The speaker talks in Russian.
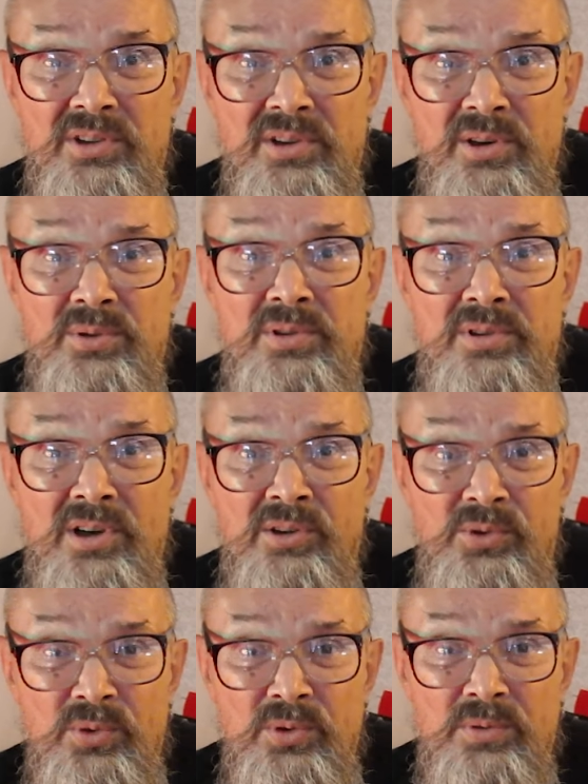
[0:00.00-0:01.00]
играют
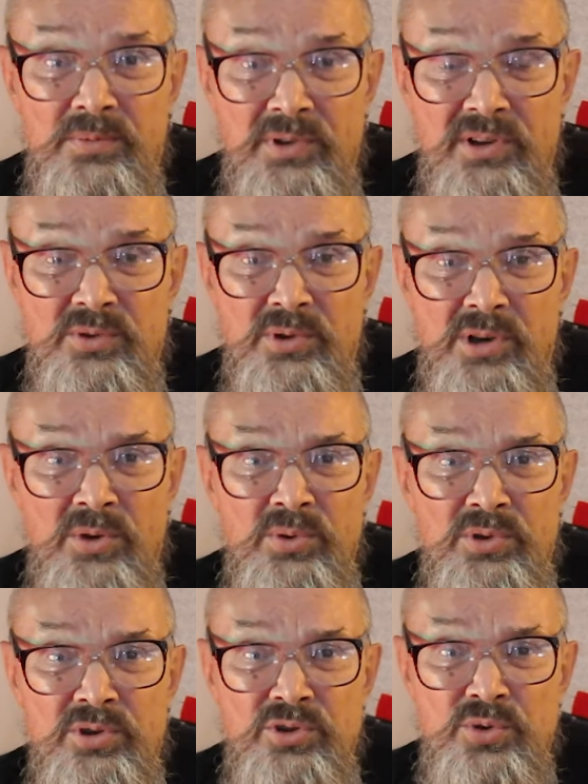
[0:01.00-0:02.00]
халтуру разную,
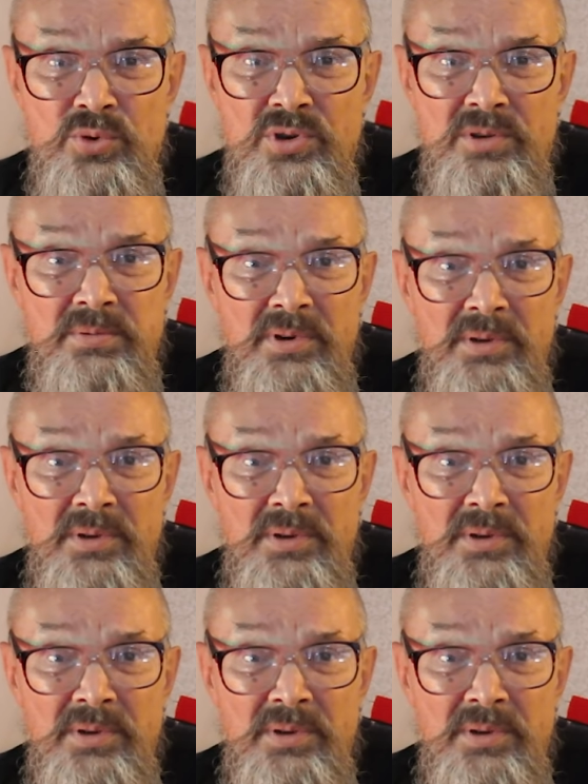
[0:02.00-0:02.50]
какую-то чушь,